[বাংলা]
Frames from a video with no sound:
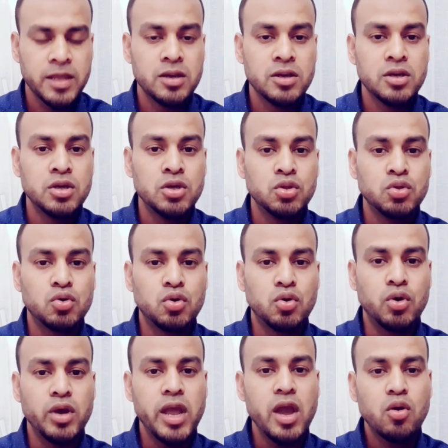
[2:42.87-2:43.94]
মানে
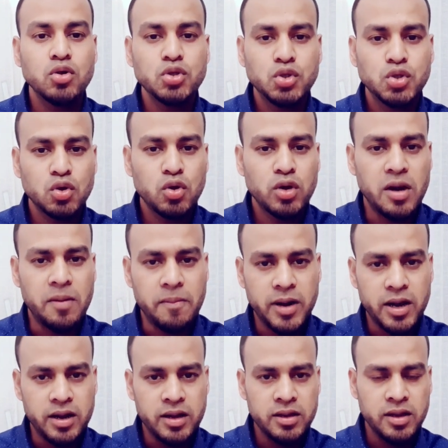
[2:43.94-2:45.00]
একটা অ্যামাউন্ট
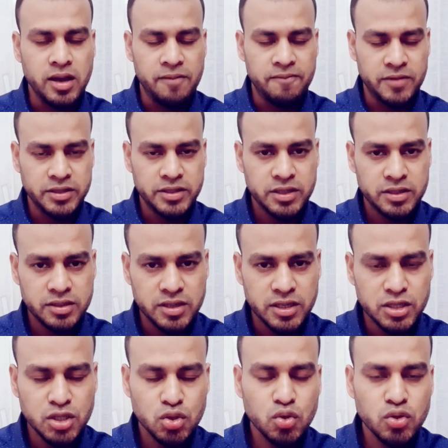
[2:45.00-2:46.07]
আপনাকে টিউশন ফি
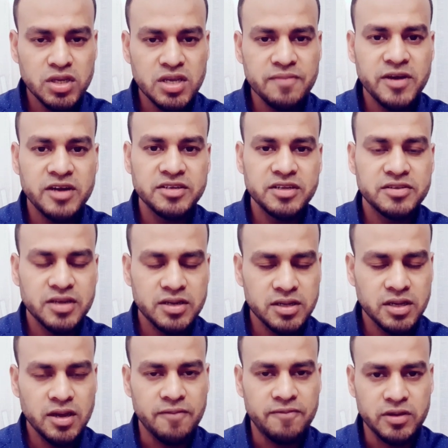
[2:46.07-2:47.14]
হিসাবে পে করতে
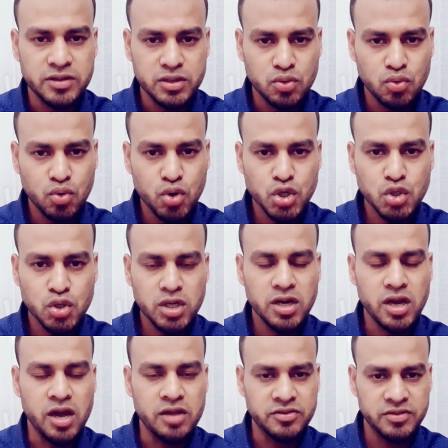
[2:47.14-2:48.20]
হবে তো সেই
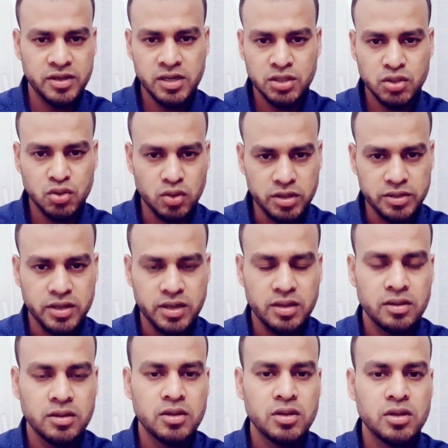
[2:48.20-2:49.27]
ক্ষেত্রে আপনারা যদি
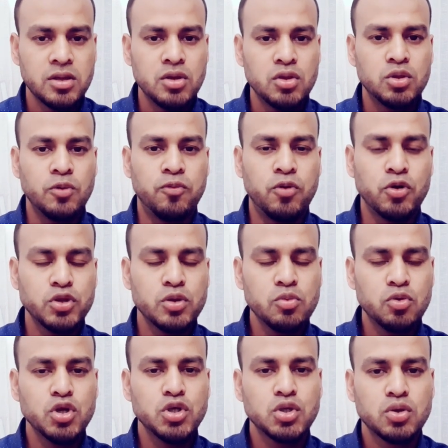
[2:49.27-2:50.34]
ইন্টারন্যাশনাল স্টুডেন্ট হিসাবে যদি
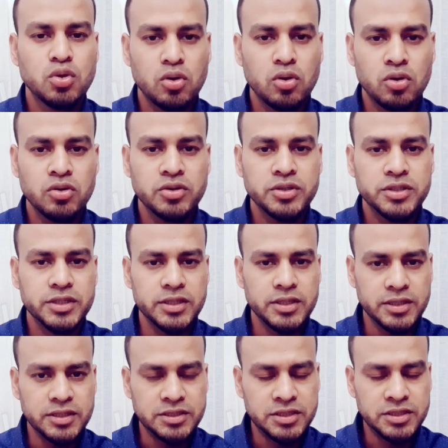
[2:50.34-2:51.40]
ইটালিতে আসেন আপনাকে
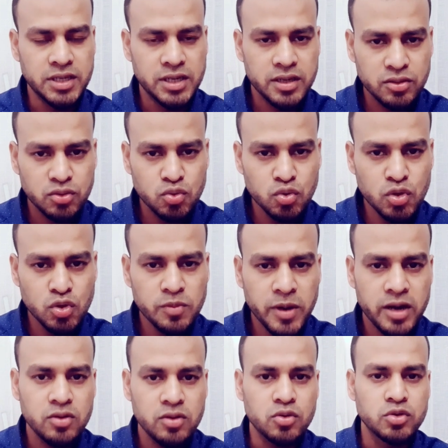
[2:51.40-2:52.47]
কিন্তু আমাদের যে
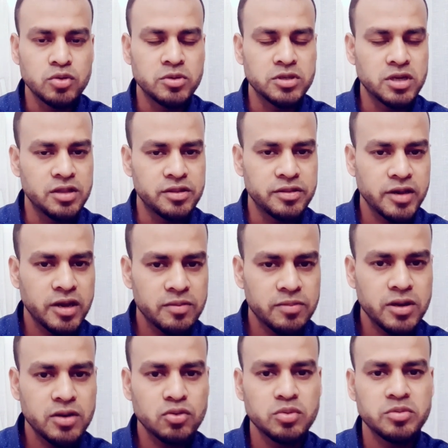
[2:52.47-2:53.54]
ফ্যামিলি ইনকাম
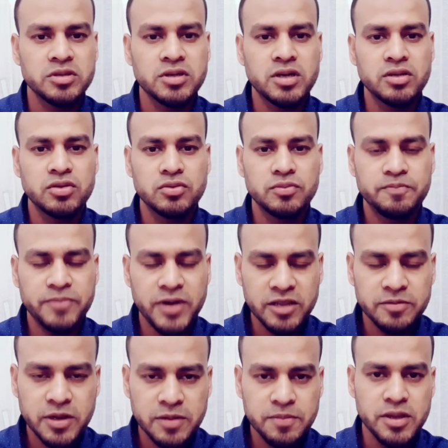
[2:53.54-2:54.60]
লেভেল তো সেই ক্ষেত্রে
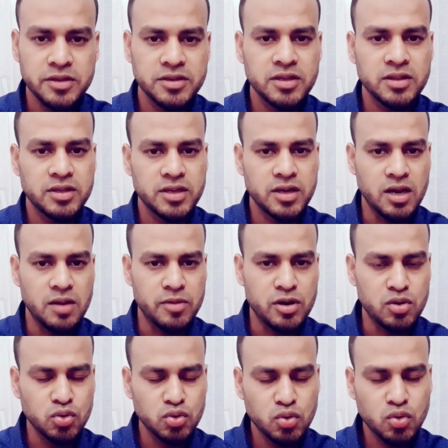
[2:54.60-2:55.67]
আমাদেরকে কি
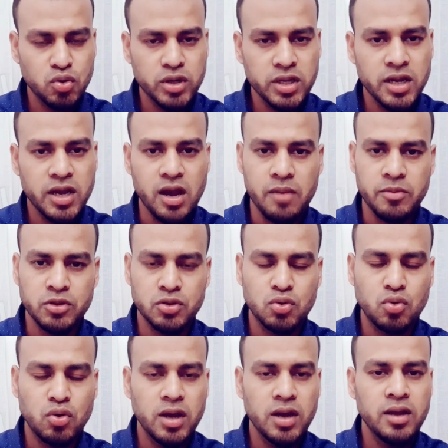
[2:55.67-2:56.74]
করতে হয় না টিউশন ফি
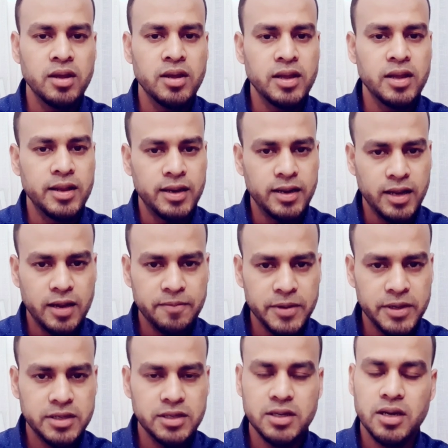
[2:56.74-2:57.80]
পে করতে হয় না
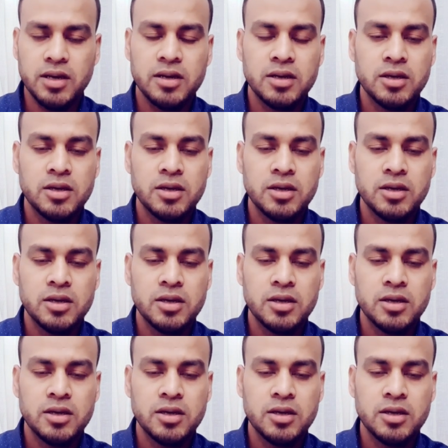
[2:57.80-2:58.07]
আমরা